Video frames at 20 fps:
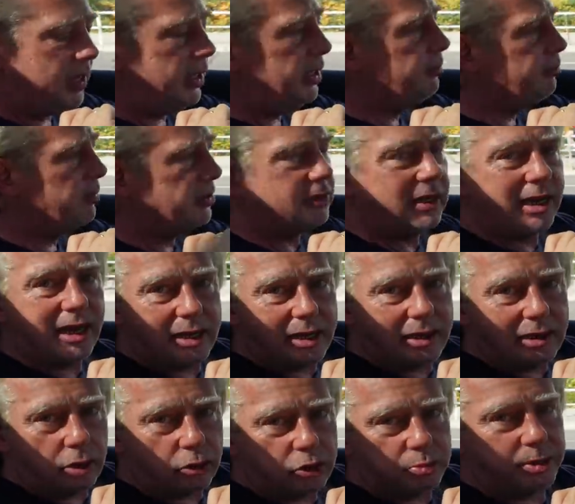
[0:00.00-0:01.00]
ich möchte gerne
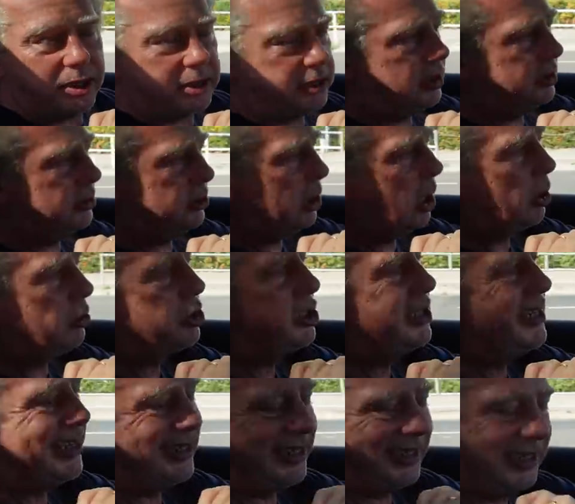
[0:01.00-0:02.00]
einen
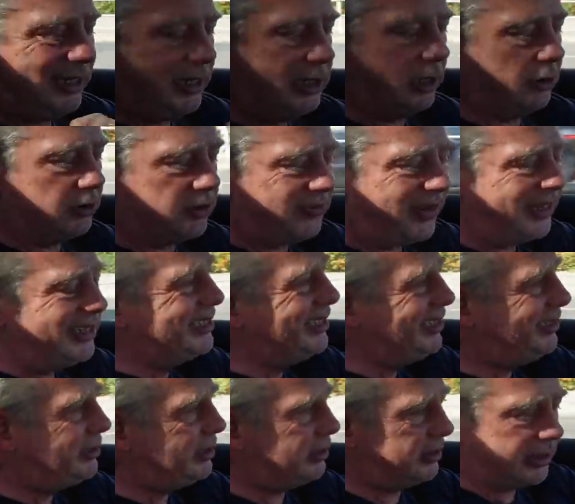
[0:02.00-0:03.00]
Lautstärkeregler. Und zwar einen
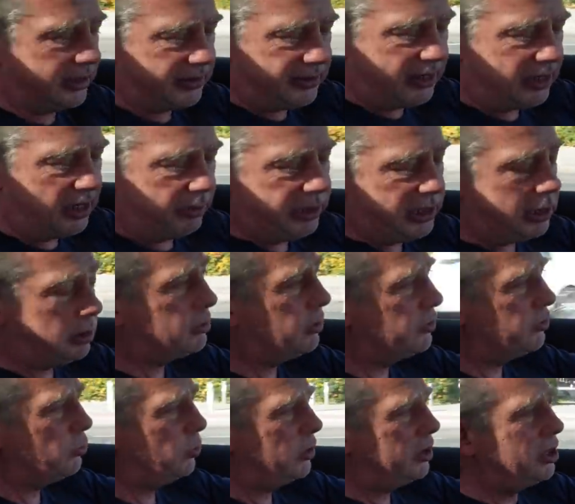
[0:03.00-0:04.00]
richtigen. Der ist hier in der
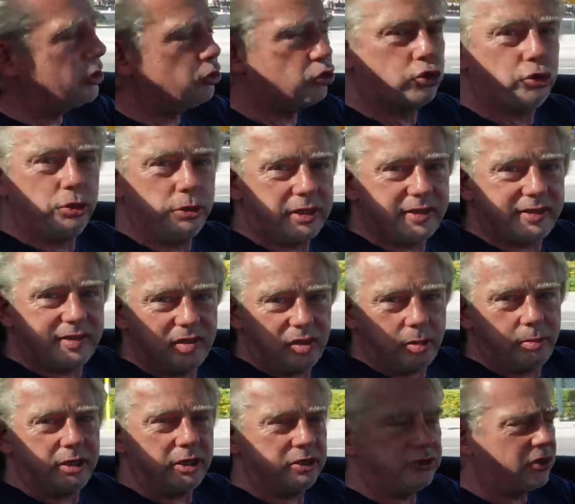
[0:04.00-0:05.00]
Mittelkonsole. Schönes
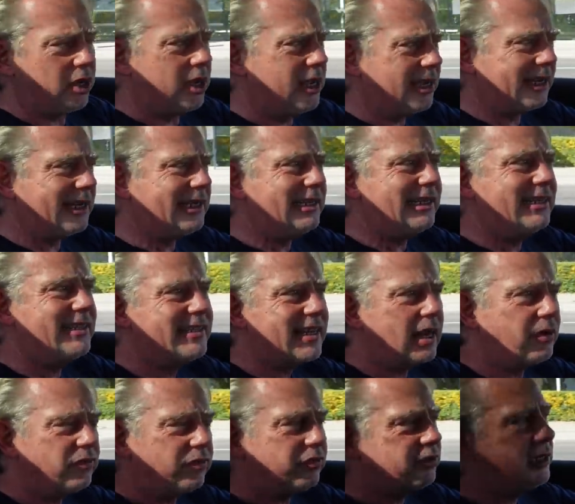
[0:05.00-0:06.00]
silbernes,
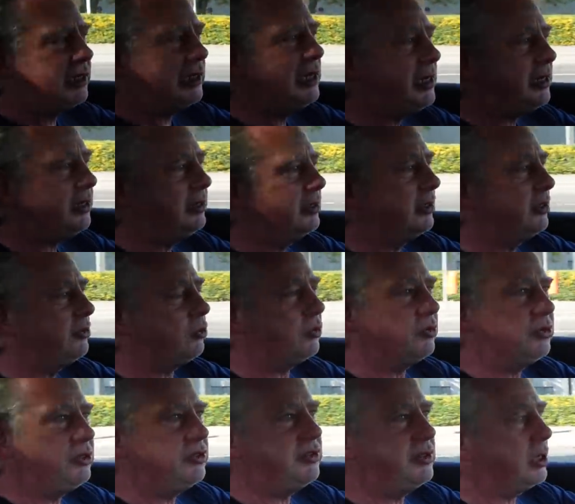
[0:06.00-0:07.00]
sanft klickendes und
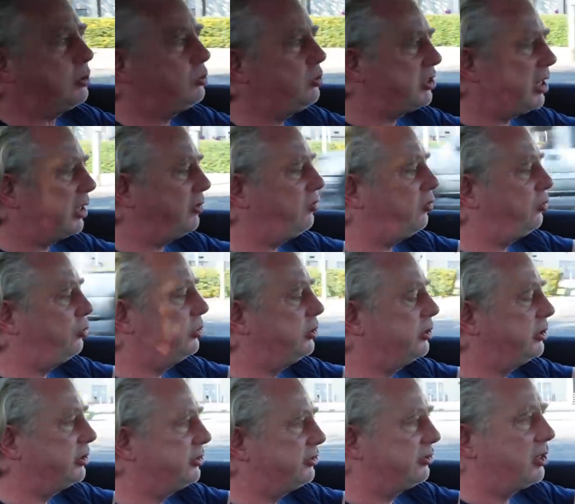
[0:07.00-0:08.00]
sich sehr gut
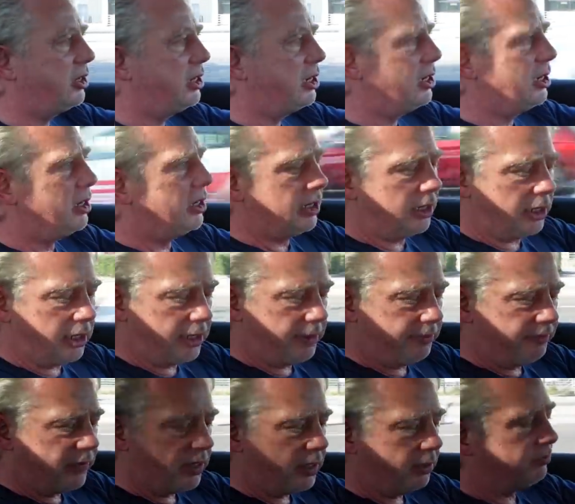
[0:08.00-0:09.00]
anfühlendes
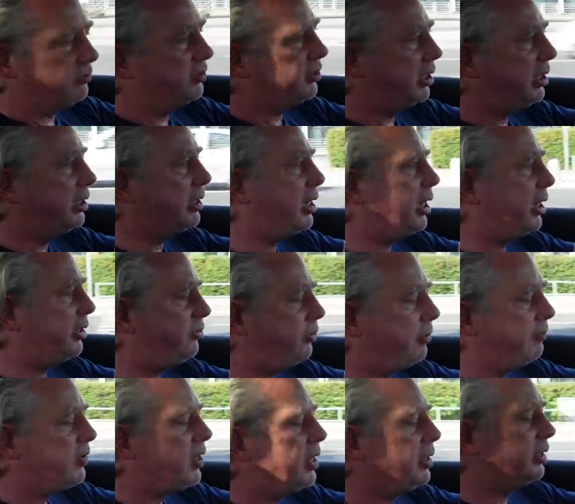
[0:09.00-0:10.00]
ähm, ähm, Drehrad.
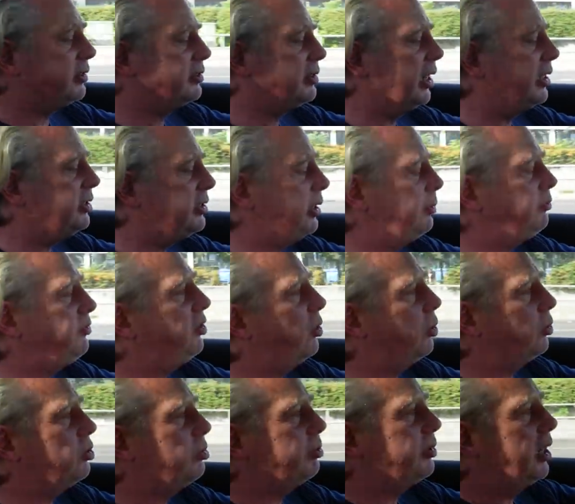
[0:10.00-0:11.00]
Das gleiche gibt es hier
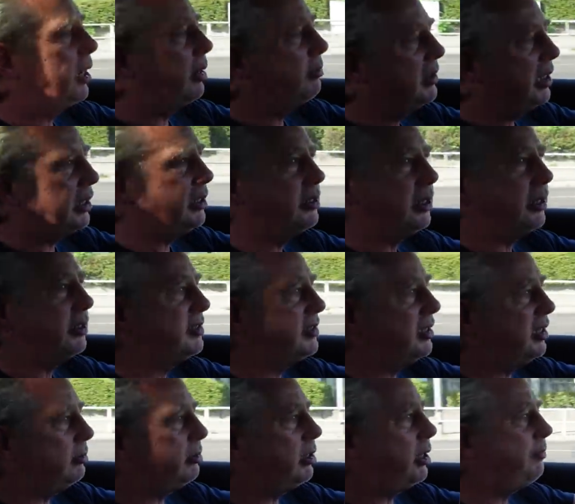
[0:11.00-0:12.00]
auch nochmal am Lenkrad
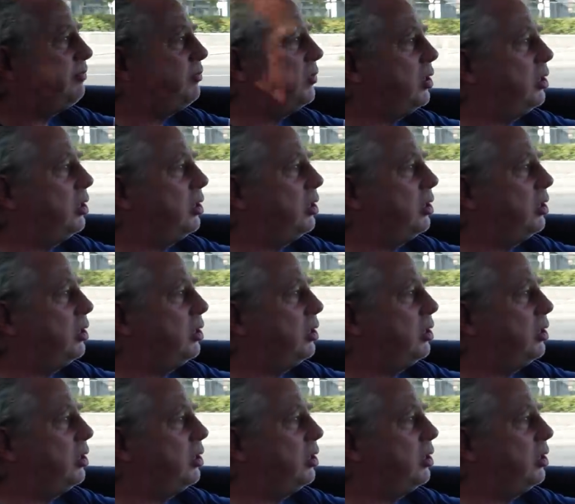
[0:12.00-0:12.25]
selber.